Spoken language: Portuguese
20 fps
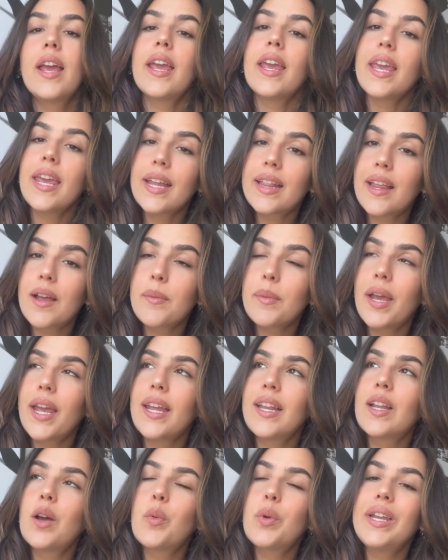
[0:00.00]
E
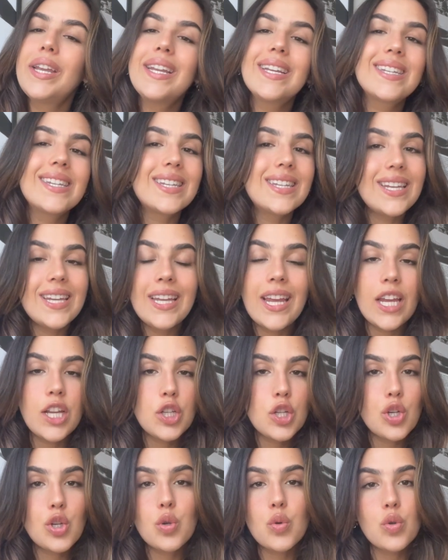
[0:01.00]
também não iniciem
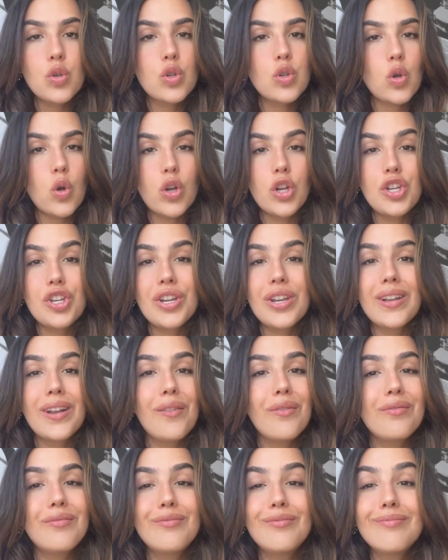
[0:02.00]
discussões que
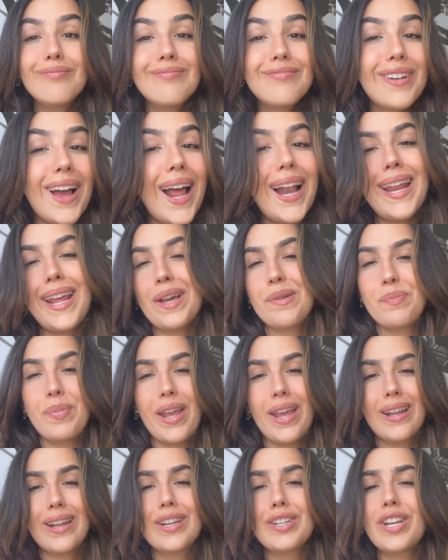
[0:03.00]
não valem a
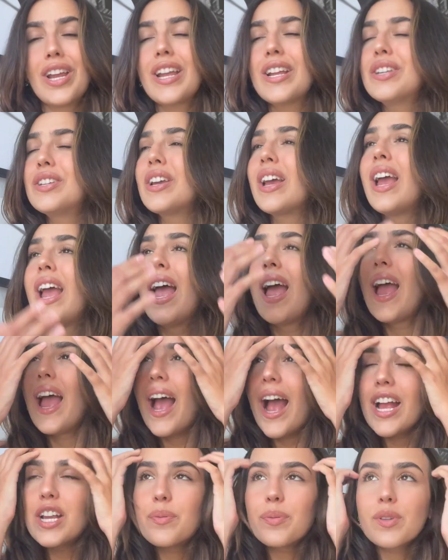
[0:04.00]
pena, gente.
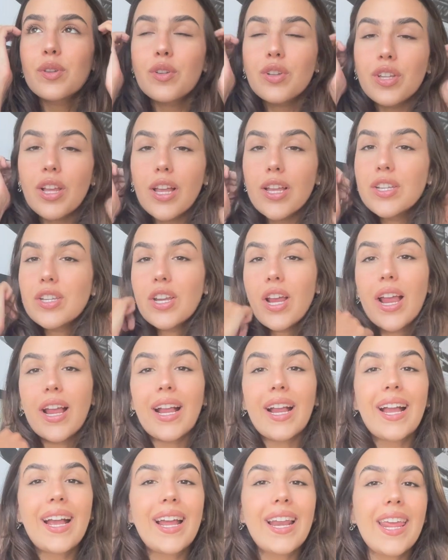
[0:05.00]
As pessoas elas
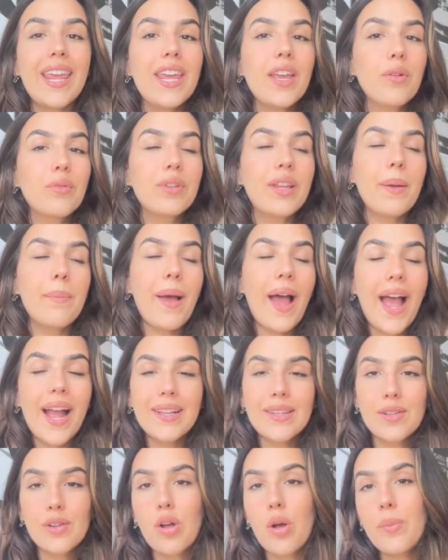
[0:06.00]
criam
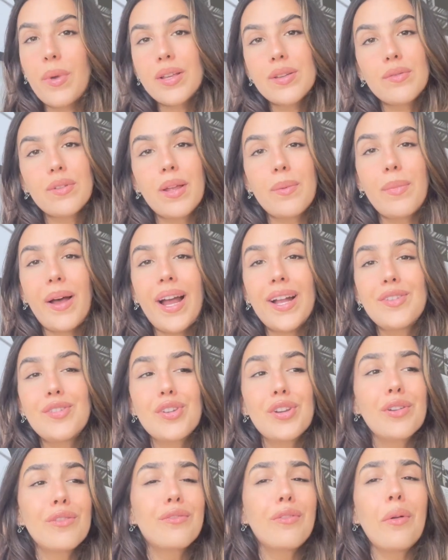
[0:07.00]
debates e começam debates
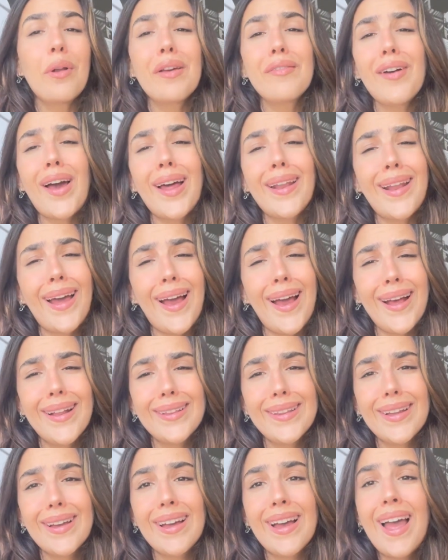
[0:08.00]
que não vão levar a
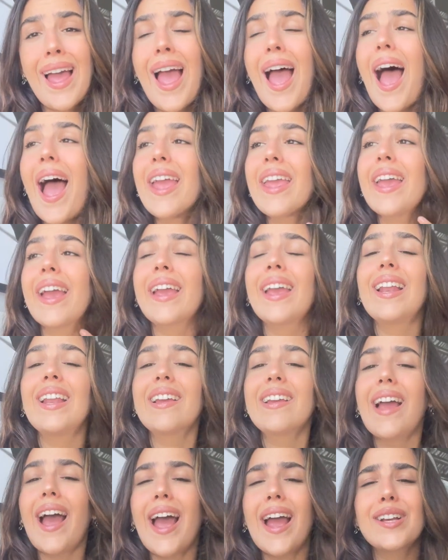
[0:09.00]
nada. Aí é aquele
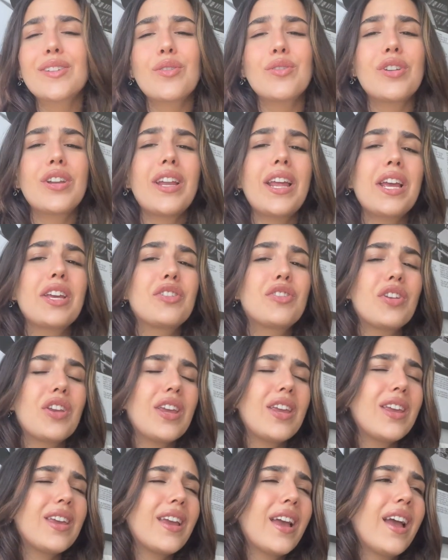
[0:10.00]
gasto de
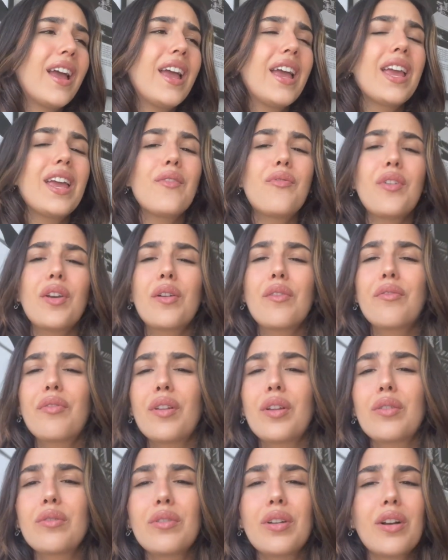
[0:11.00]
energia e ficam
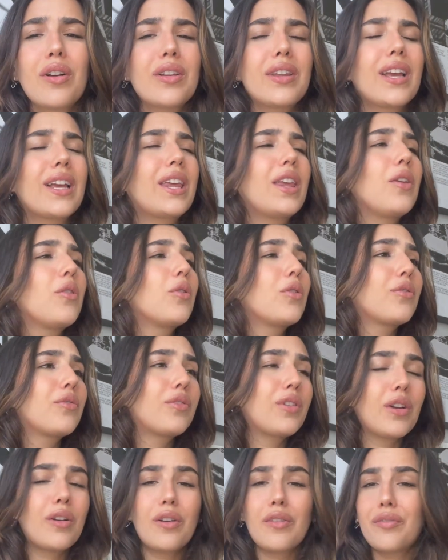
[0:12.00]
falando um negócio daqui, outro
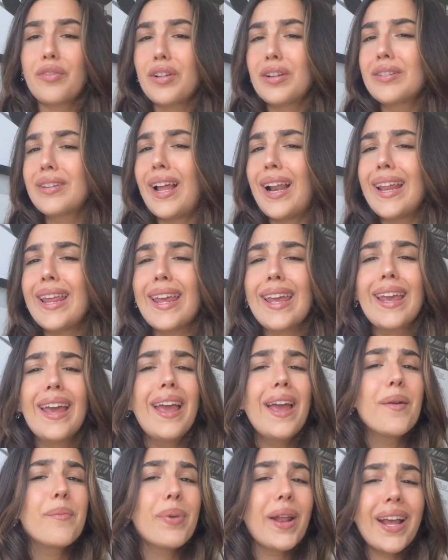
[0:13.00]
negócio falando dali.
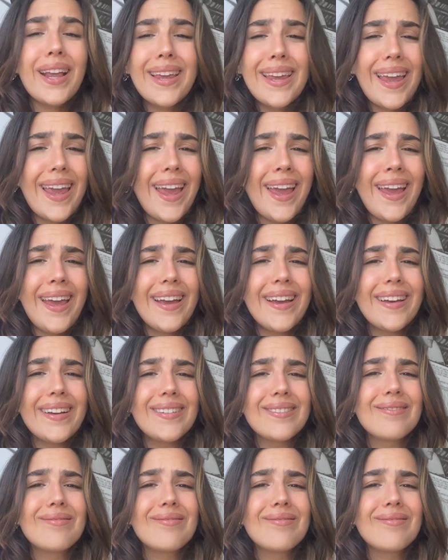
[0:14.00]
Pra quê?